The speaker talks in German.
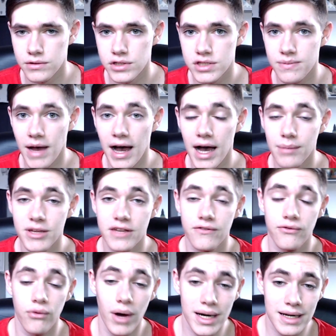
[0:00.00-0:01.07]
Und zwar habe ich
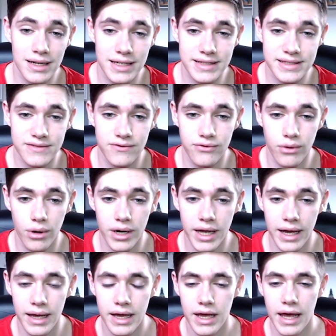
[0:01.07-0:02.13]
vor der letzten
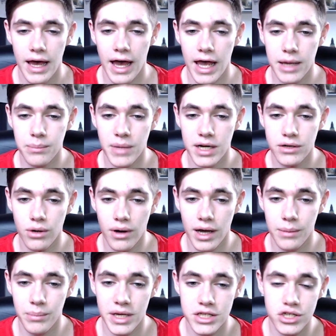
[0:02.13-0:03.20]
Folge einmal noch
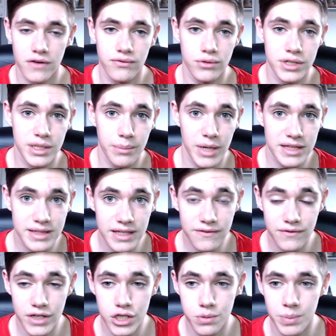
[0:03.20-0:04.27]
ein Match auf
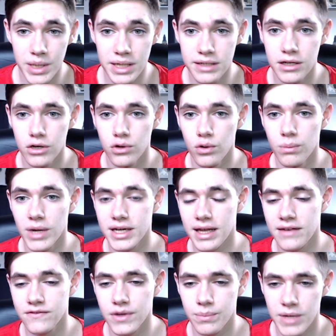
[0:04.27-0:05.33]
Ultimativ gespielt, um halt
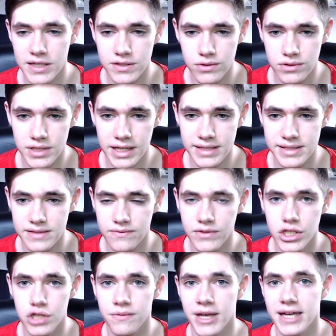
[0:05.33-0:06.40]
einfach mal zu testen,
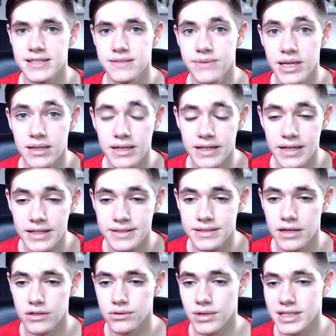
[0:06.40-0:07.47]
wie schwer es wirklich
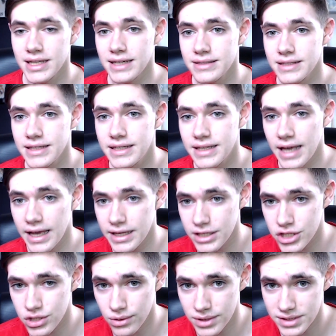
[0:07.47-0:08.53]
ist. Dort hatte ich
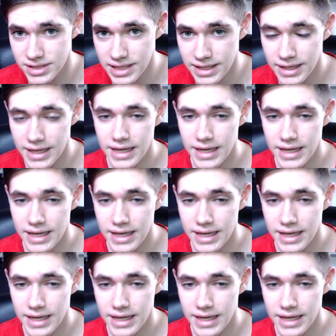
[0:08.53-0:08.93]
keine Chance.